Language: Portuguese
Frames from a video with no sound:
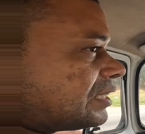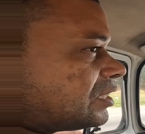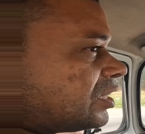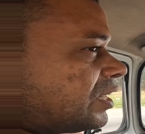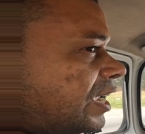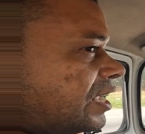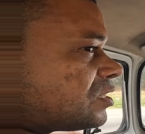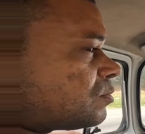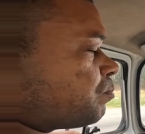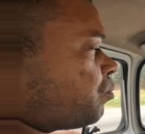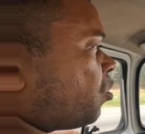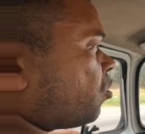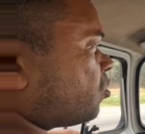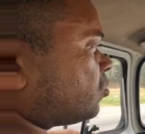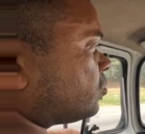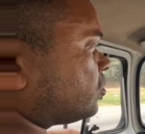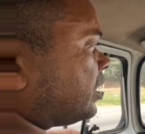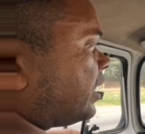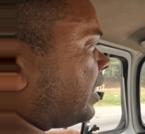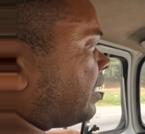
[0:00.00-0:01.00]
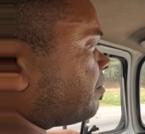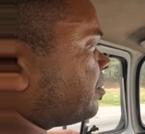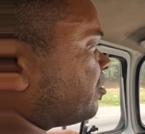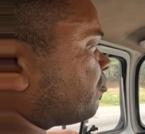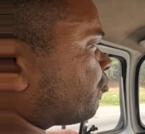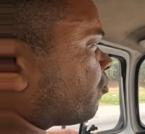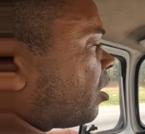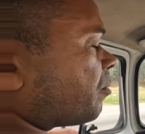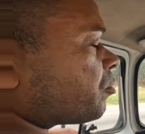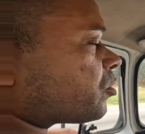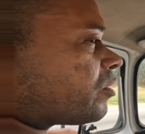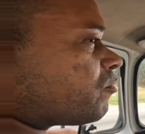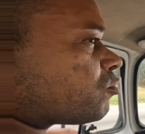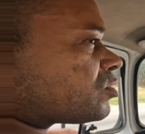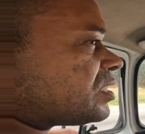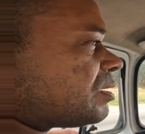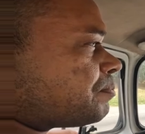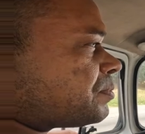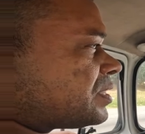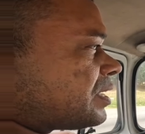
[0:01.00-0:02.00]
já te respondo, né? Me informa o que
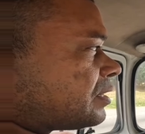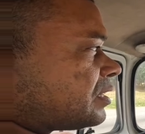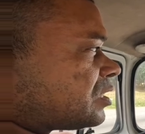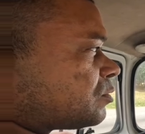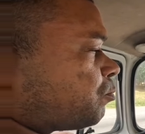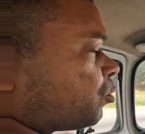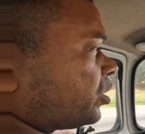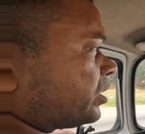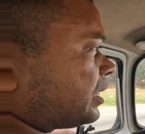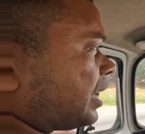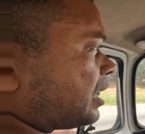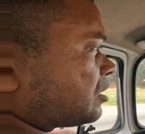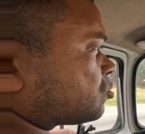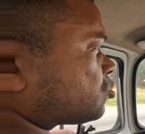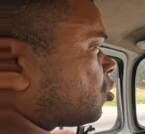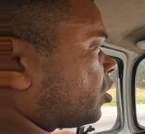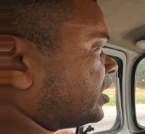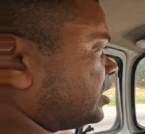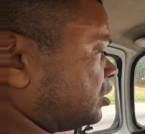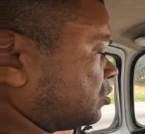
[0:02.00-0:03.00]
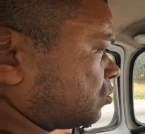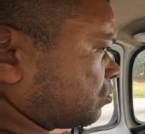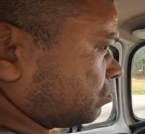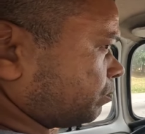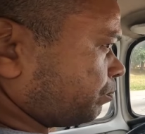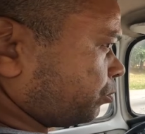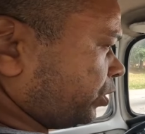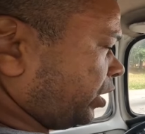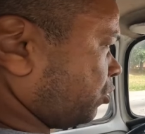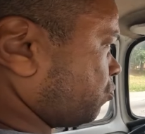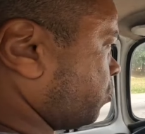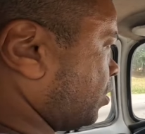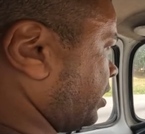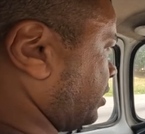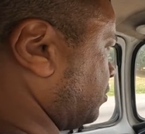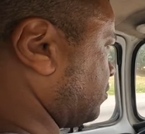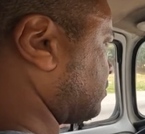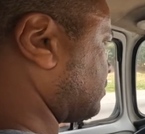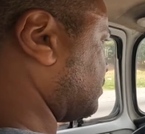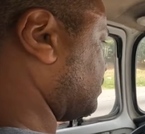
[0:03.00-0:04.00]
você precisa transportar. Só isso, por
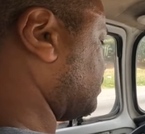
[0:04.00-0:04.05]
enquanto.